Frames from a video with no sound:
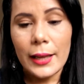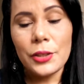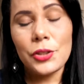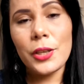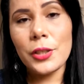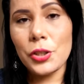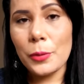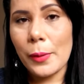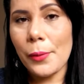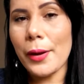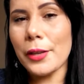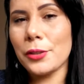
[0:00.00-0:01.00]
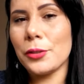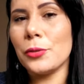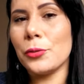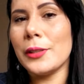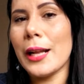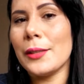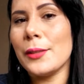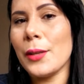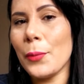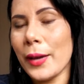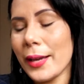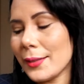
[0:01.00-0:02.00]
De antemão, acho que os cuidados
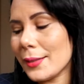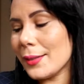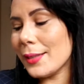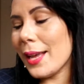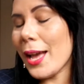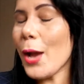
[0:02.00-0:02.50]
são esses.